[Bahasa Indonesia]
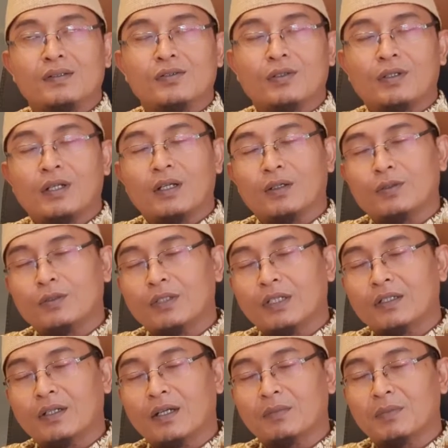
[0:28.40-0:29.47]
Saudaraku
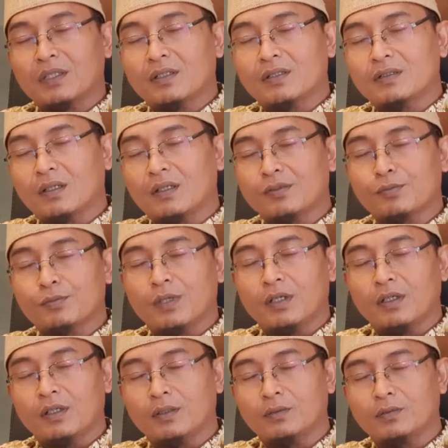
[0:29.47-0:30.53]
yang dirahmati Allah
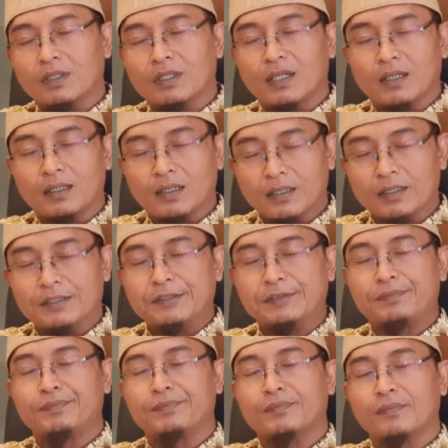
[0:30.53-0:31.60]
Subhanahu wa taala,
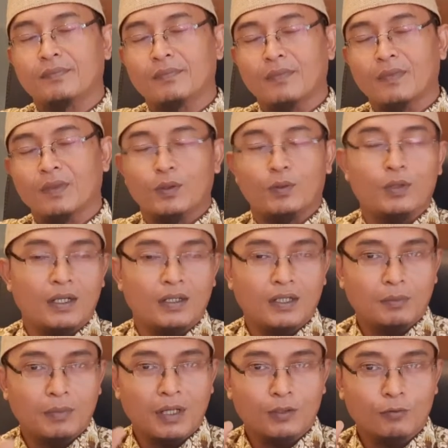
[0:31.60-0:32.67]
Tuhan
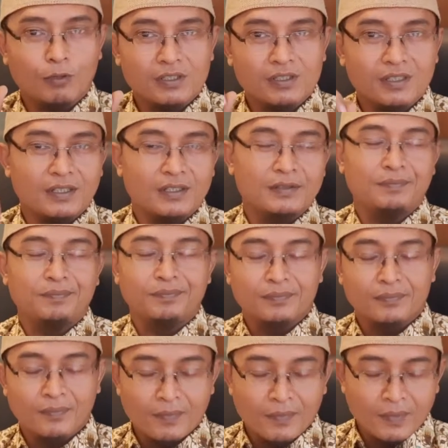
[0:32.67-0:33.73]
yang Maha Kuasa.
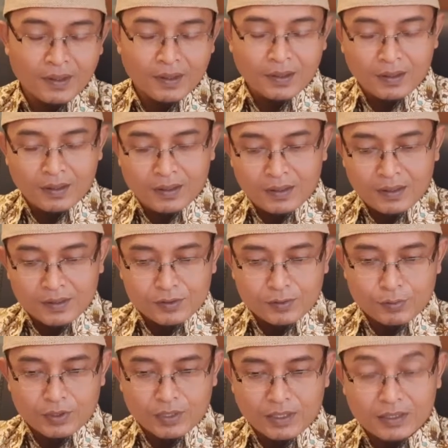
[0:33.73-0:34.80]

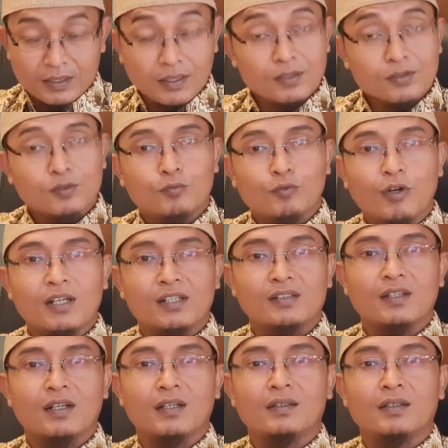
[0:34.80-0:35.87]
Semoga kita semua
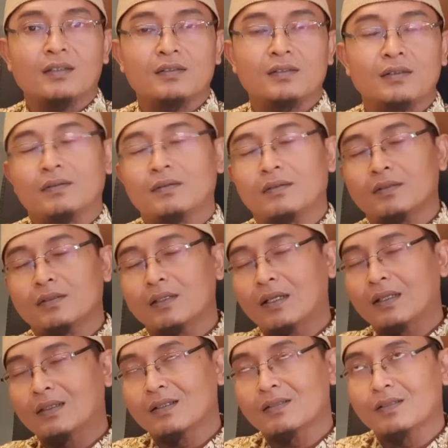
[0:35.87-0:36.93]
senantiasa,
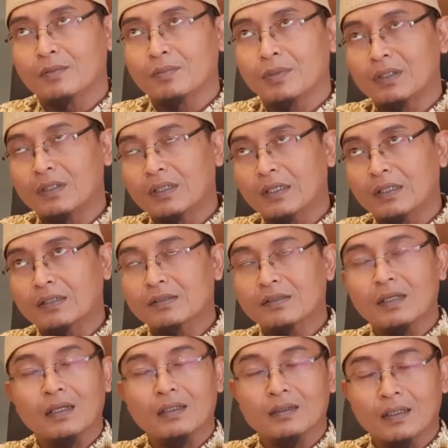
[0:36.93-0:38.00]
senantiasa diberikan
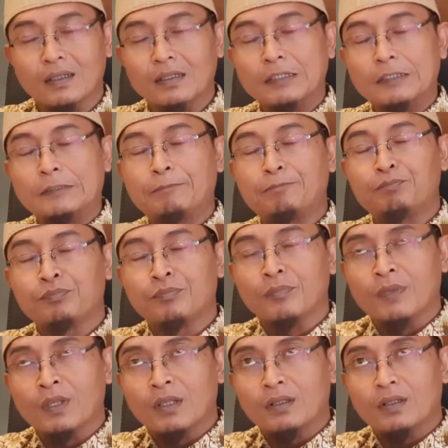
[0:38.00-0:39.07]
kesehatan,
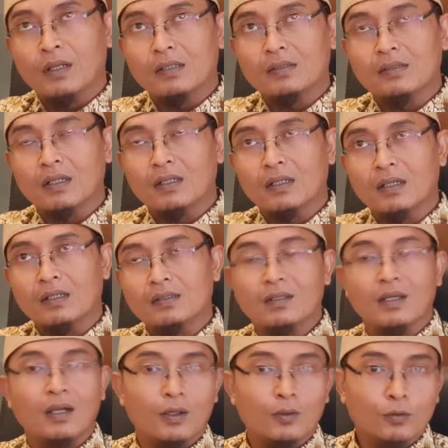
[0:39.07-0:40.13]
dilancarkan
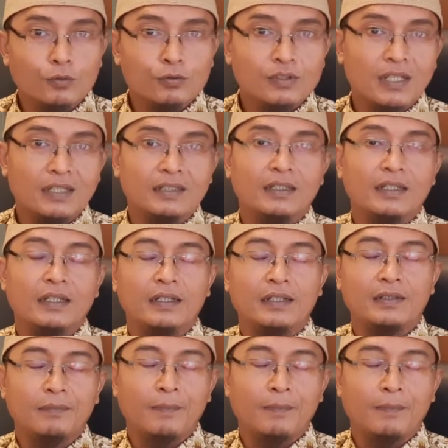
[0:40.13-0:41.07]
segala urusannya,